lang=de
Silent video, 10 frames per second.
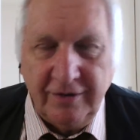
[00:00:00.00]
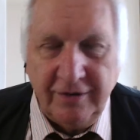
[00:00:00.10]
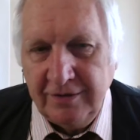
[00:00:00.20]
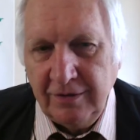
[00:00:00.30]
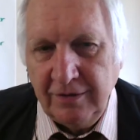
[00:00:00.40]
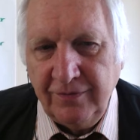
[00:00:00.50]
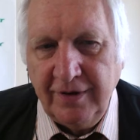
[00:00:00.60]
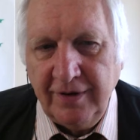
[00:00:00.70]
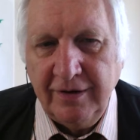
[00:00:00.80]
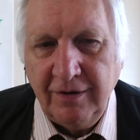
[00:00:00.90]
der das auf
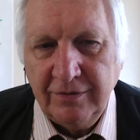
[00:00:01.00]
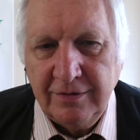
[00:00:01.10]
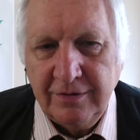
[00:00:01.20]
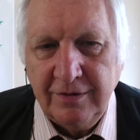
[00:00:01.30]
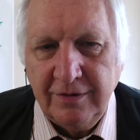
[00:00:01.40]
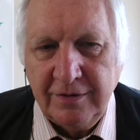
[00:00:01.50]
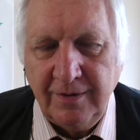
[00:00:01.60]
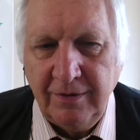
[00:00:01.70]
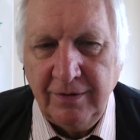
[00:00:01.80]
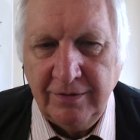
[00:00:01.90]

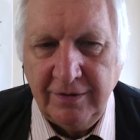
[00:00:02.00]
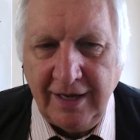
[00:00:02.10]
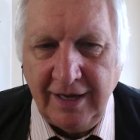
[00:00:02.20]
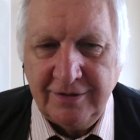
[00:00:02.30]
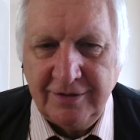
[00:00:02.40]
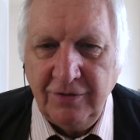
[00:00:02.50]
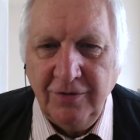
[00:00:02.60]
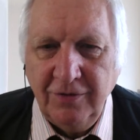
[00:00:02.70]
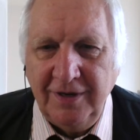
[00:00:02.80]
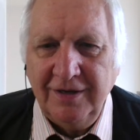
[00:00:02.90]
1280
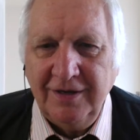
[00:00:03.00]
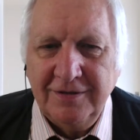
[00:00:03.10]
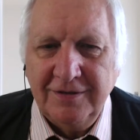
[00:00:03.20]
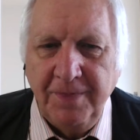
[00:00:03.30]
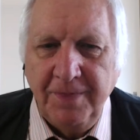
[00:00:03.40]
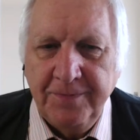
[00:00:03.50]
Höhenmeter ist.